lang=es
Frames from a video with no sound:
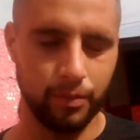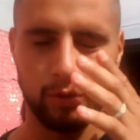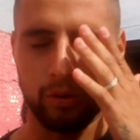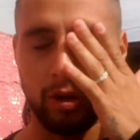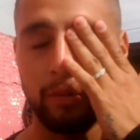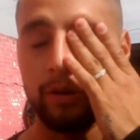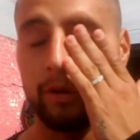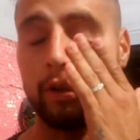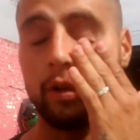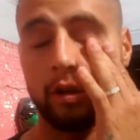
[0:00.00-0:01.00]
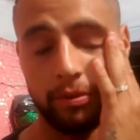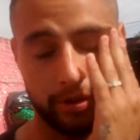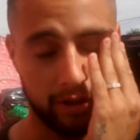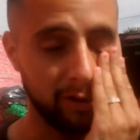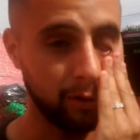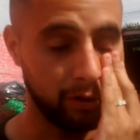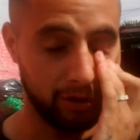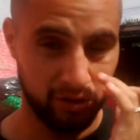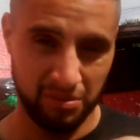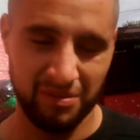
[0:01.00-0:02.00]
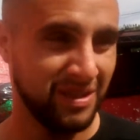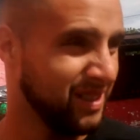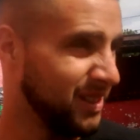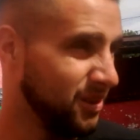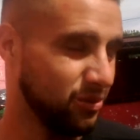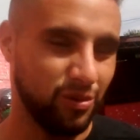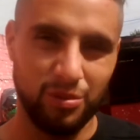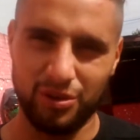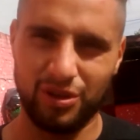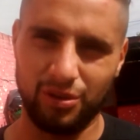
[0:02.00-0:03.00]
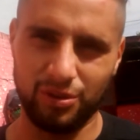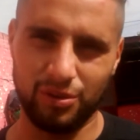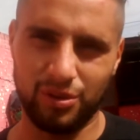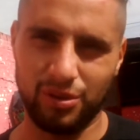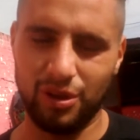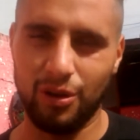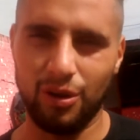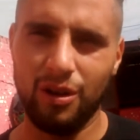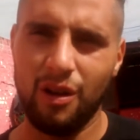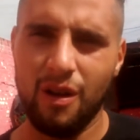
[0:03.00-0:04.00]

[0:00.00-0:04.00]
totalmente a pesar gol de ellos. Tuvimos cinco situaciones de gol.